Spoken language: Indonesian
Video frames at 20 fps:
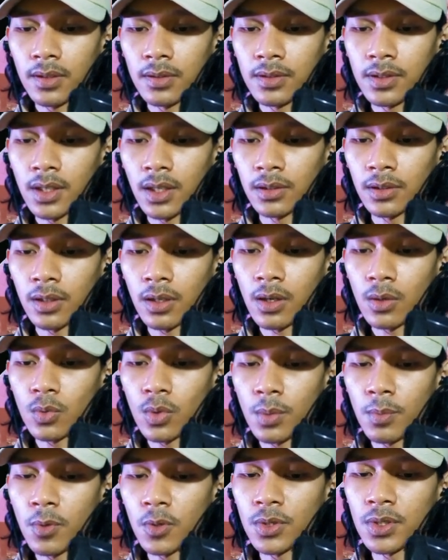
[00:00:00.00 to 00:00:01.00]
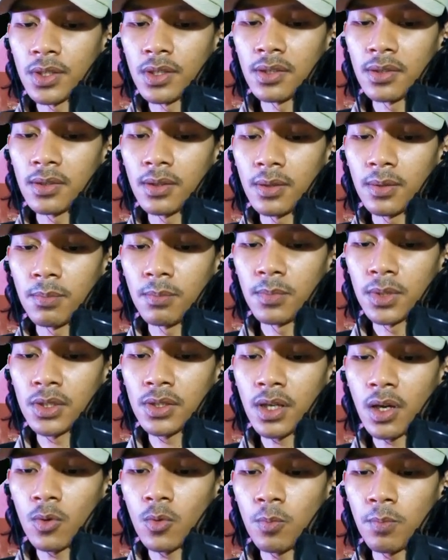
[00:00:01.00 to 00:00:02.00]
Jangan terlalu emosi,
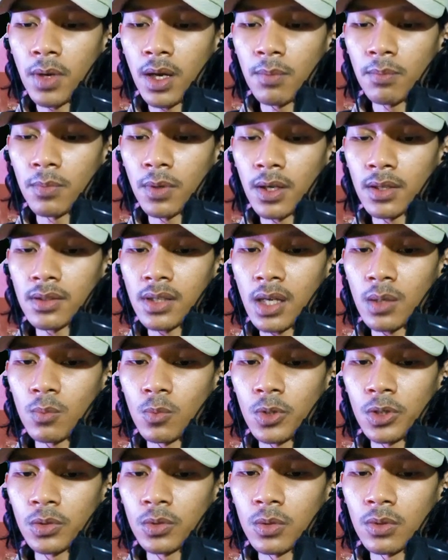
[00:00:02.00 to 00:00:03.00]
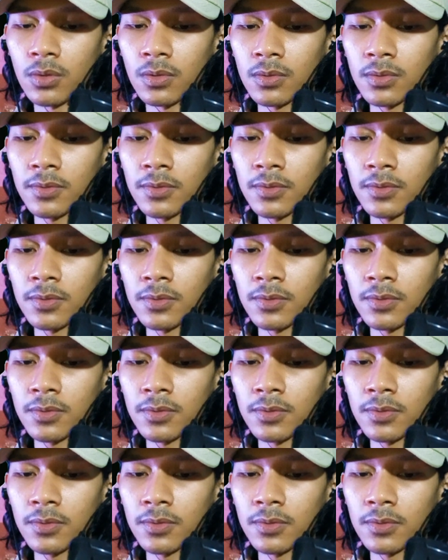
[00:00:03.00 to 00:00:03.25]
meski aku paham perasaanmu itu.